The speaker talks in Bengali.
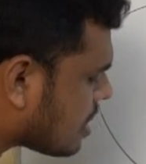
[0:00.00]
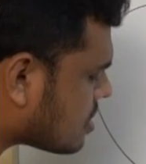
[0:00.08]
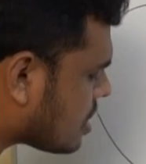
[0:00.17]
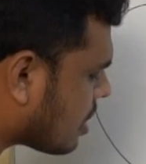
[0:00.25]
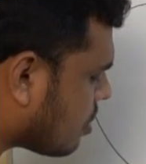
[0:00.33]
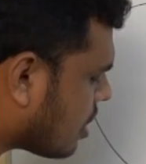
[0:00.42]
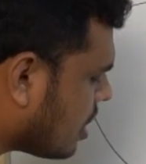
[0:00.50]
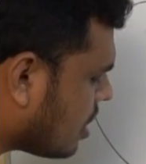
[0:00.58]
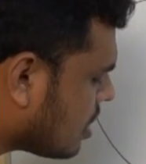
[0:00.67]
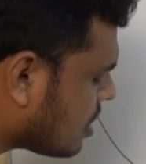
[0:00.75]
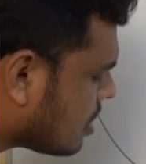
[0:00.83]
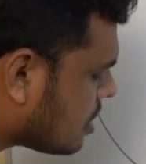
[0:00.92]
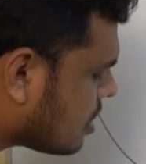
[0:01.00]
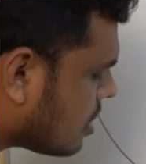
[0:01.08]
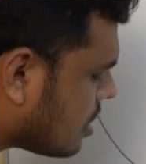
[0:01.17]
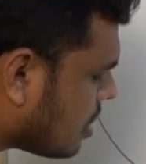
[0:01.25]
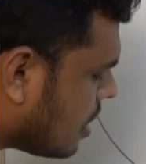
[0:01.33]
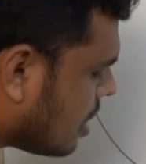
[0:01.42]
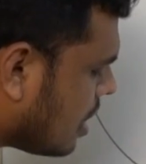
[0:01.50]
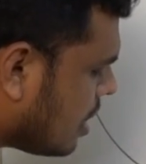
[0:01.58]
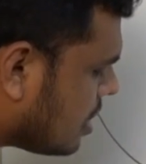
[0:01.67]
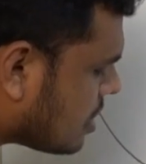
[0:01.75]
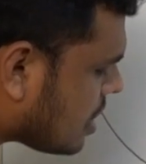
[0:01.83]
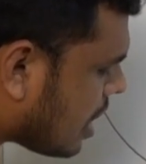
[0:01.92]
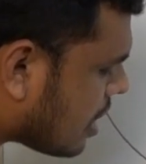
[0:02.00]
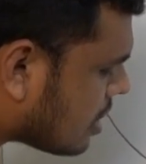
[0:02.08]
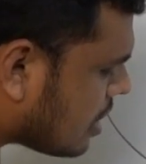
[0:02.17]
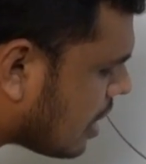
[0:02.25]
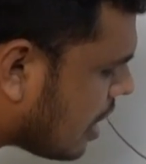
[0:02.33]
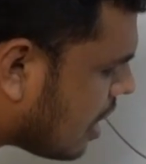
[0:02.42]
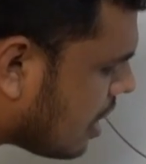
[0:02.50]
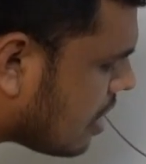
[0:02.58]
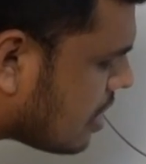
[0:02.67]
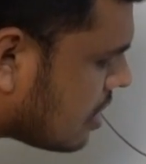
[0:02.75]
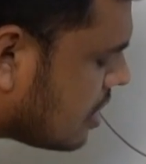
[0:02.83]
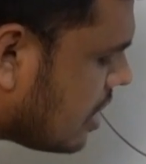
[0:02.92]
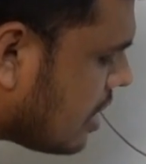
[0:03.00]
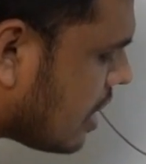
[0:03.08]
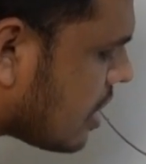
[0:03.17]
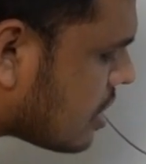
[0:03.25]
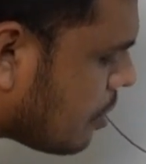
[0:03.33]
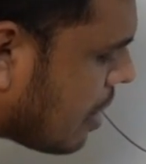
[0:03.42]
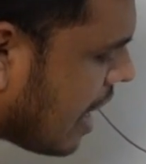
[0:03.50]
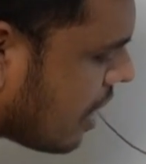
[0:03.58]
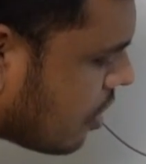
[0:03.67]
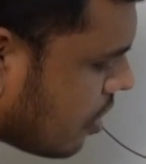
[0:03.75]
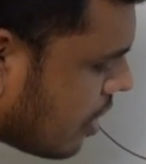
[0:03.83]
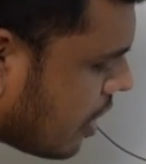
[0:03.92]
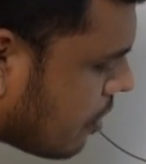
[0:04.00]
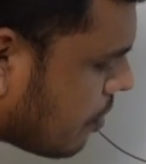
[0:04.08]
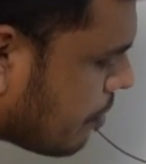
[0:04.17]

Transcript: কাজটা করে এই চার দ্বারা তিনকে সে ভাগ করে